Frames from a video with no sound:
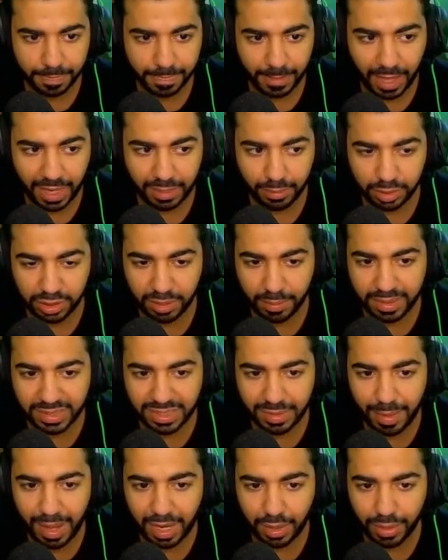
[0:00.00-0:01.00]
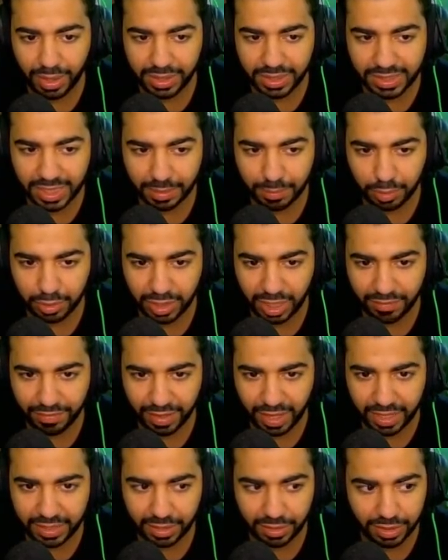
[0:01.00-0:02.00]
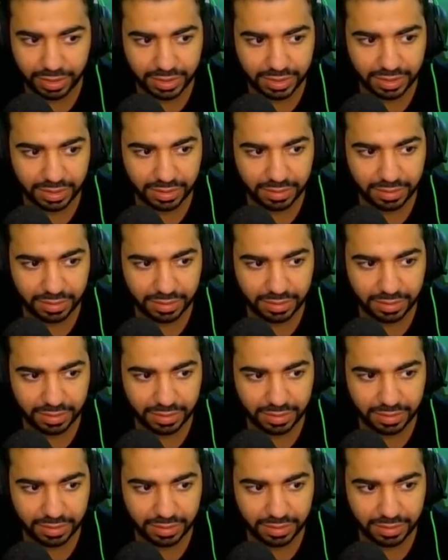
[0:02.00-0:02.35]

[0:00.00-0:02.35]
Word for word: احنا متنا من سبع انواع ديسكات مختلفه لغايه دلوقتي